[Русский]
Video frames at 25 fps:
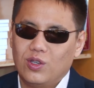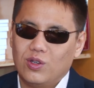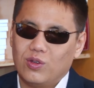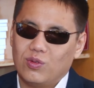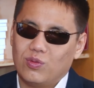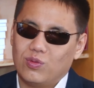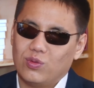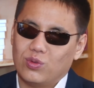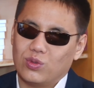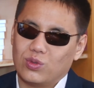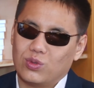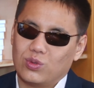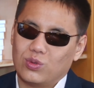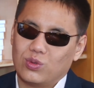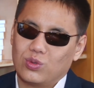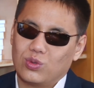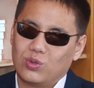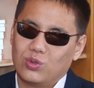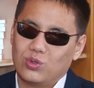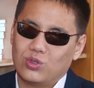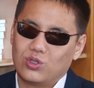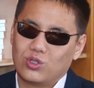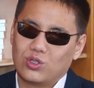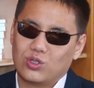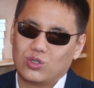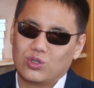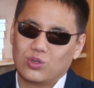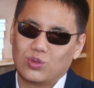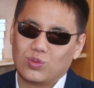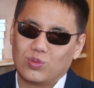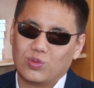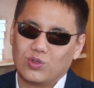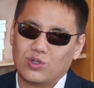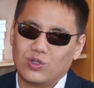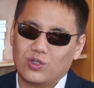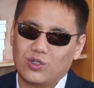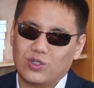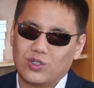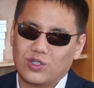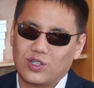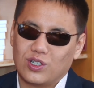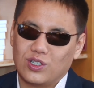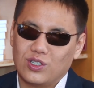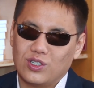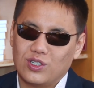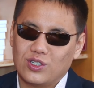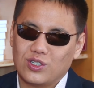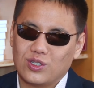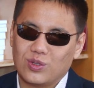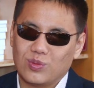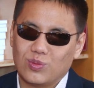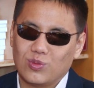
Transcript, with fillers: Вот. Но ну, хочется, чтобы, конечно,